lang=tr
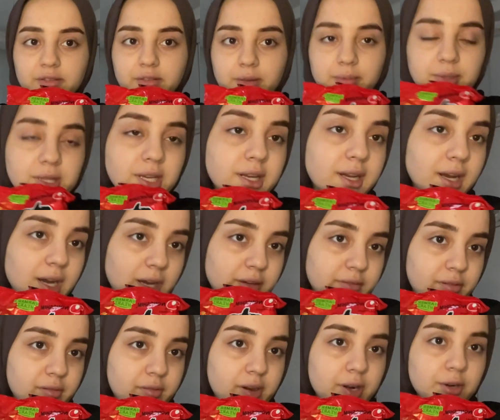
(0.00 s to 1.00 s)
ve bir de
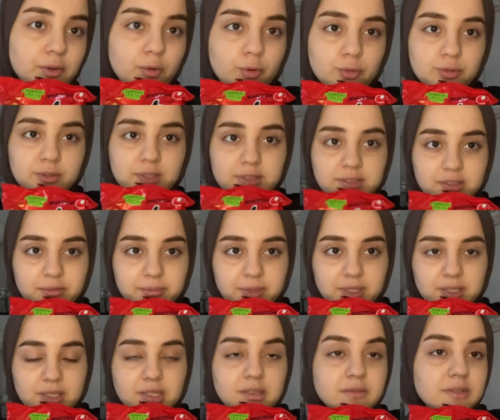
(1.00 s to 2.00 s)
kahve var. Onu da
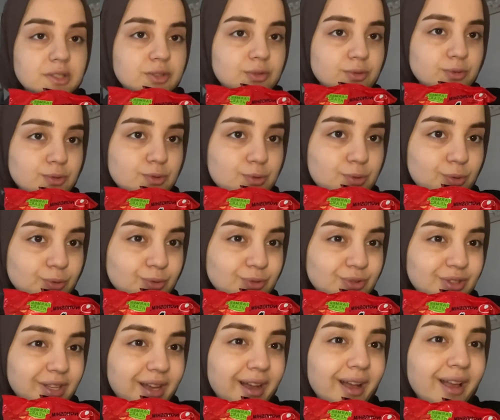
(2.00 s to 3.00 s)
tabii ki videonun
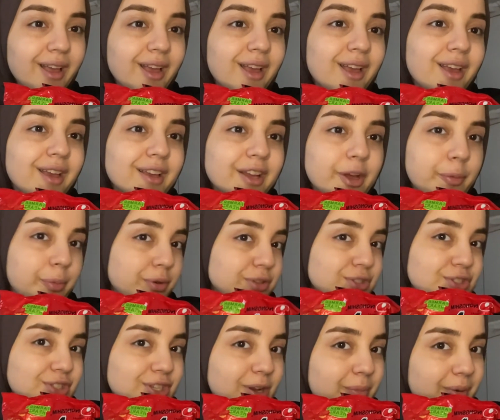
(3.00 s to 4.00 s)
sonunda
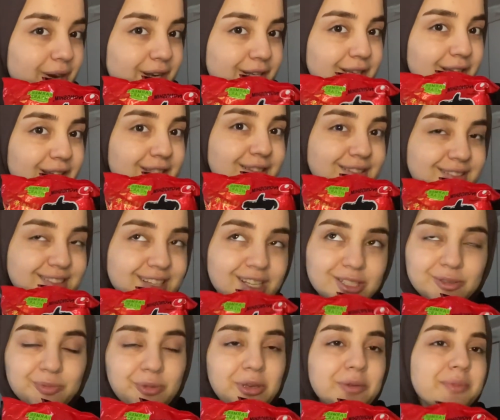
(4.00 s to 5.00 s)
kapanışı yaparken
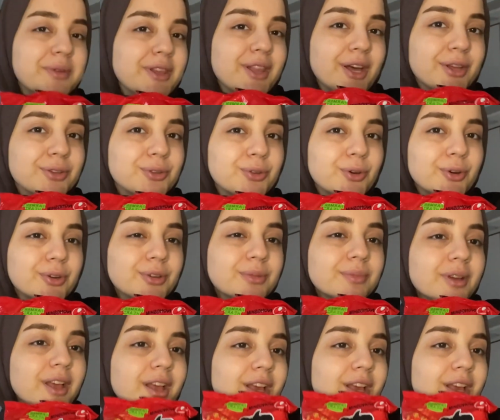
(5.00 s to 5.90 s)
tatmayı planlıyorum.